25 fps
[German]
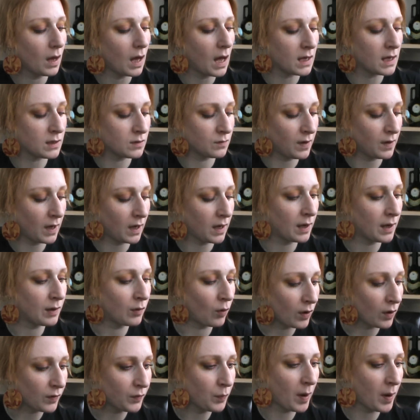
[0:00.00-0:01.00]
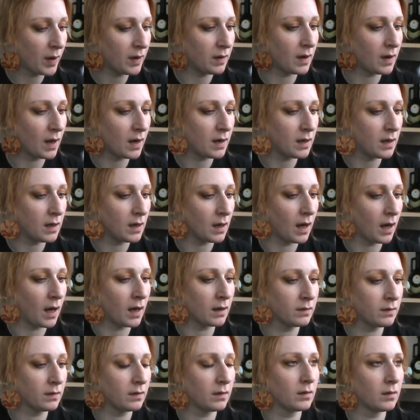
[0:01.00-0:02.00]
Also wer keinen Rossmann in der Nähe
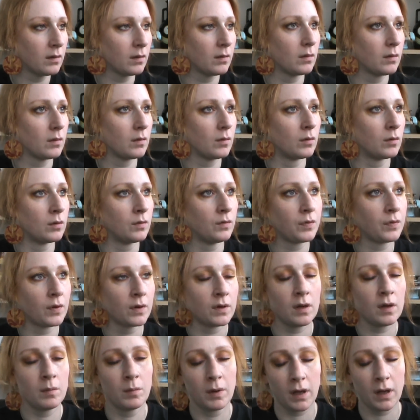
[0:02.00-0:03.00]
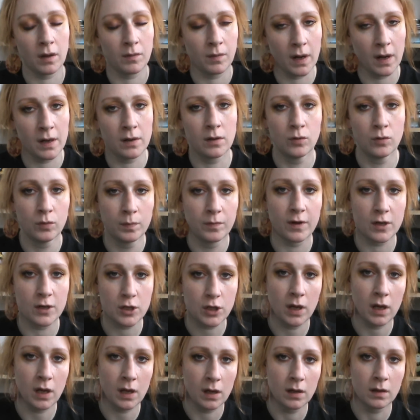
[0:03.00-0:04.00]
hat, und von dem Revalde
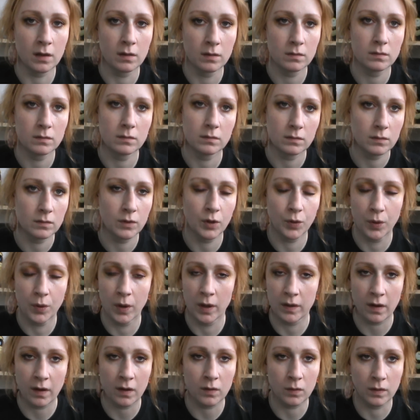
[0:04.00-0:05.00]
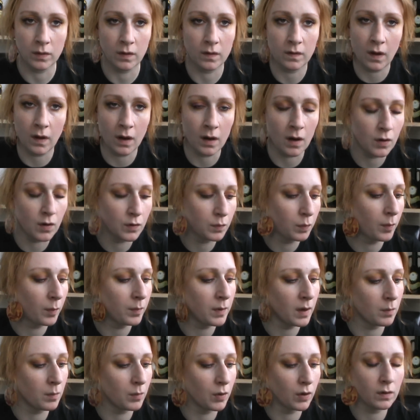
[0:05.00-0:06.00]
Waschgel gehört hat und das gerne
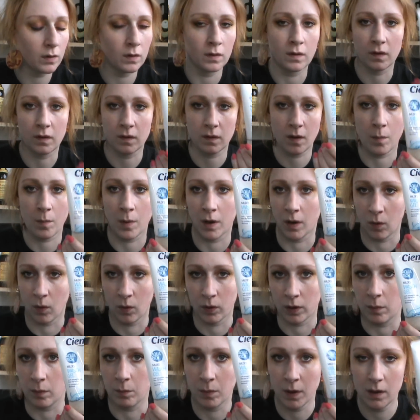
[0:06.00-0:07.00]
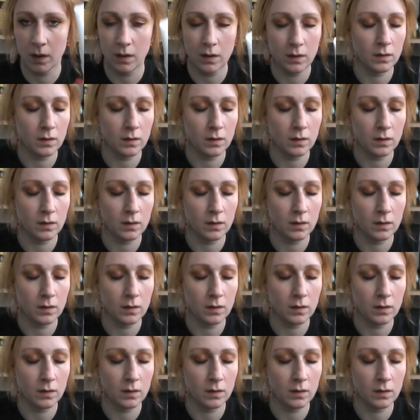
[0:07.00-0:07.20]
ausprobieren möchte, das kann man auch nehmen.